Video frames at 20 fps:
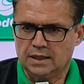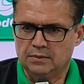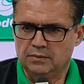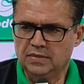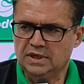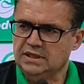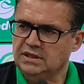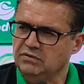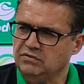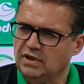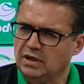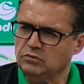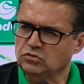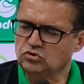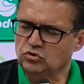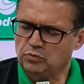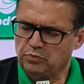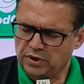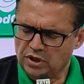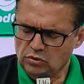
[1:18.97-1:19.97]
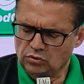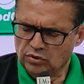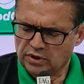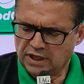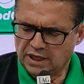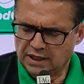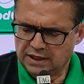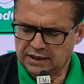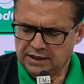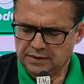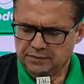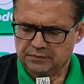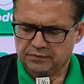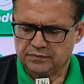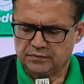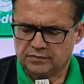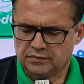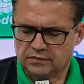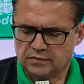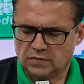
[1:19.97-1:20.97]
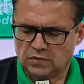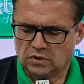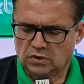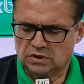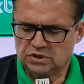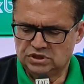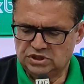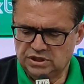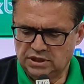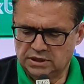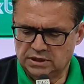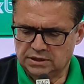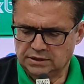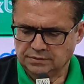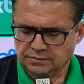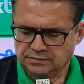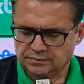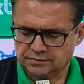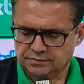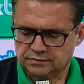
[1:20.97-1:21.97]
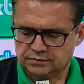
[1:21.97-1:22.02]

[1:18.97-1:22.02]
Mantivemos o Pegorari, Jean,